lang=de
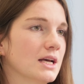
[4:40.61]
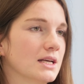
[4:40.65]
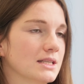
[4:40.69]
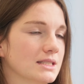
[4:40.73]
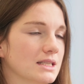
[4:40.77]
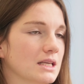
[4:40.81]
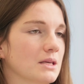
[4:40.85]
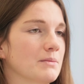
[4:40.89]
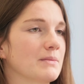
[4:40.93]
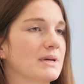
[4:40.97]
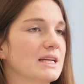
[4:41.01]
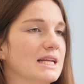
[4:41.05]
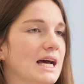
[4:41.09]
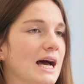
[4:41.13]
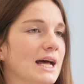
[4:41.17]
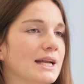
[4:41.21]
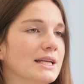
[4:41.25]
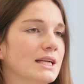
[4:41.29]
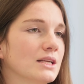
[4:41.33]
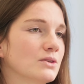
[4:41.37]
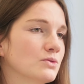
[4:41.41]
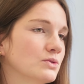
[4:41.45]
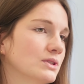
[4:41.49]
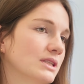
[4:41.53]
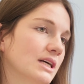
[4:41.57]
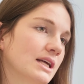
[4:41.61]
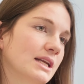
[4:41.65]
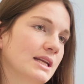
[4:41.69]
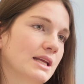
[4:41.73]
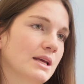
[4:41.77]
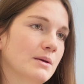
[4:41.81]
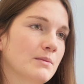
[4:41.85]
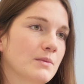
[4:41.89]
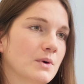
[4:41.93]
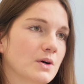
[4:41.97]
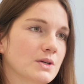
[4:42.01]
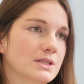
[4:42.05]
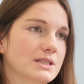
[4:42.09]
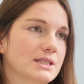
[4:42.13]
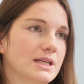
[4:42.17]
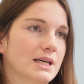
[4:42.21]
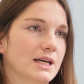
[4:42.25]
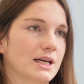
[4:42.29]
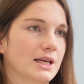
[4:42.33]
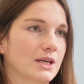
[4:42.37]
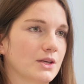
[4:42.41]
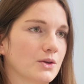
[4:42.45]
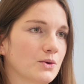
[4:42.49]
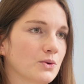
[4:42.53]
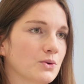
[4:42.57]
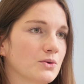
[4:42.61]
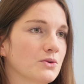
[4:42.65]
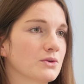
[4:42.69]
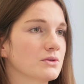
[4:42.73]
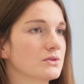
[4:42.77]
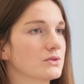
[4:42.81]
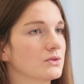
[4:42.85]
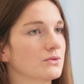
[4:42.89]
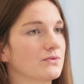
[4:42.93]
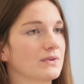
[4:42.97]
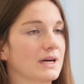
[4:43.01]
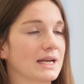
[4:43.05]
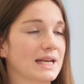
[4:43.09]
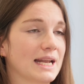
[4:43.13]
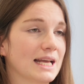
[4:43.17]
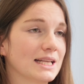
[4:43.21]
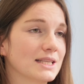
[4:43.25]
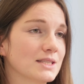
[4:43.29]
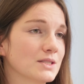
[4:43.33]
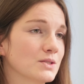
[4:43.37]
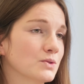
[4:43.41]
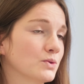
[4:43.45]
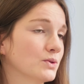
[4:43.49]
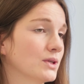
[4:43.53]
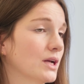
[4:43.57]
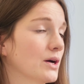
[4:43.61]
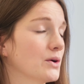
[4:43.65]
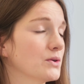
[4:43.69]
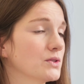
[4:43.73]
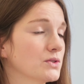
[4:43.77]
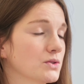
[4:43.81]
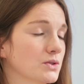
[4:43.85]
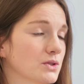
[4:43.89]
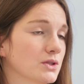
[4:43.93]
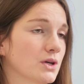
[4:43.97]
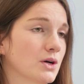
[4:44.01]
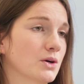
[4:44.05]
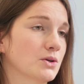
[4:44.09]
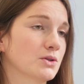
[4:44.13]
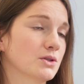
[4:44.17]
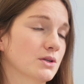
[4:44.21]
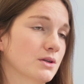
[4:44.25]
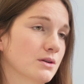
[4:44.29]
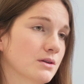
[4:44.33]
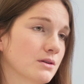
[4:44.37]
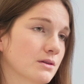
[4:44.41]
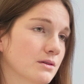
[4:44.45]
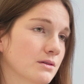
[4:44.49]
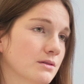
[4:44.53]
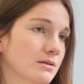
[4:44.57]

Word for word: sich mit anderen Unternehmen aus der Region zu vernetzen und auszutauschen?